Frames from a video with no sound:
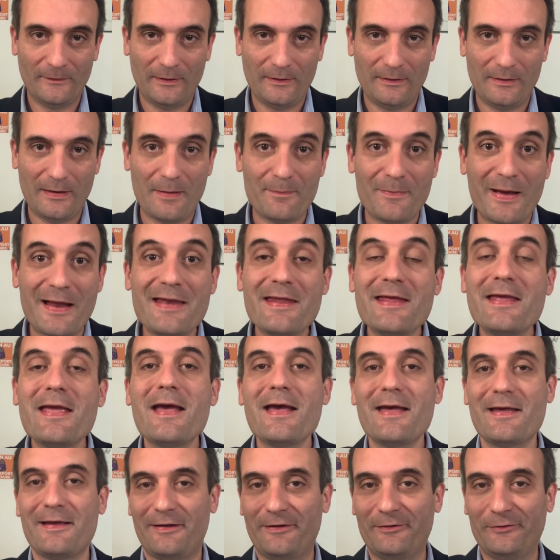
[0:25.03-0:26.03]
la
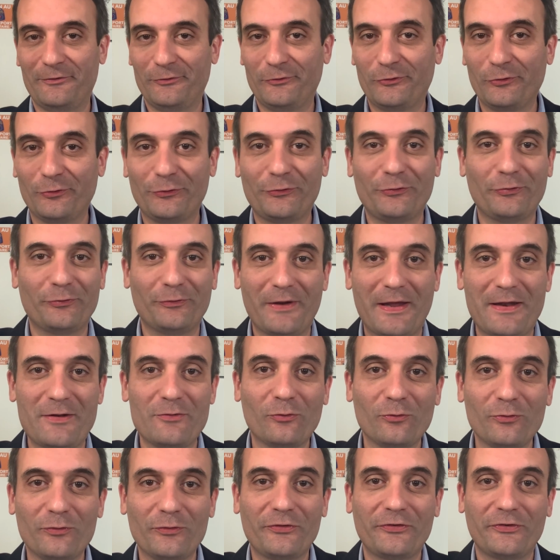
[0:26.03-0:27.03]
manière dont on
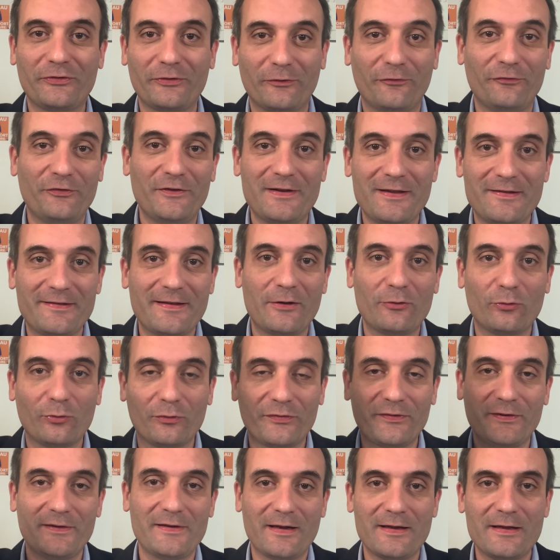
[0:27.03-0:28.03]
annonce, on fait des
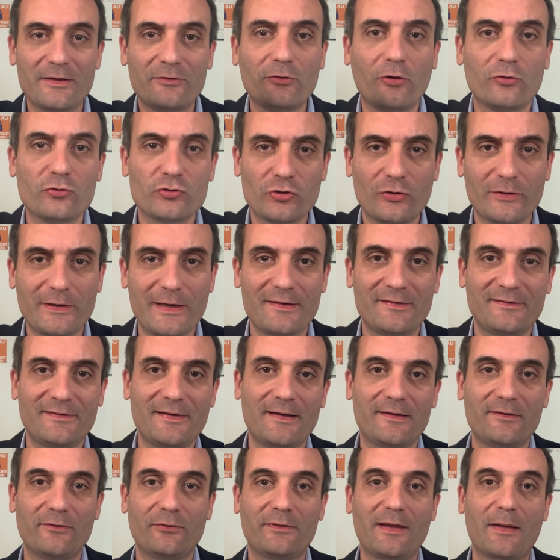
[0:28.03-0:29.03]
annonces ces derniers temps, Jean
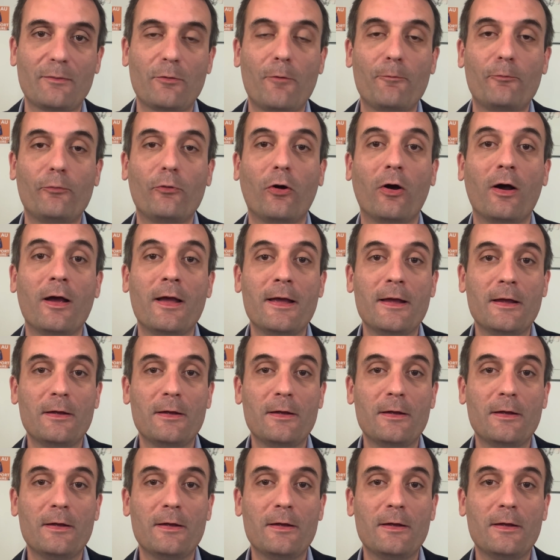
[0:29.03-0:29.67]
Castex notamment, pour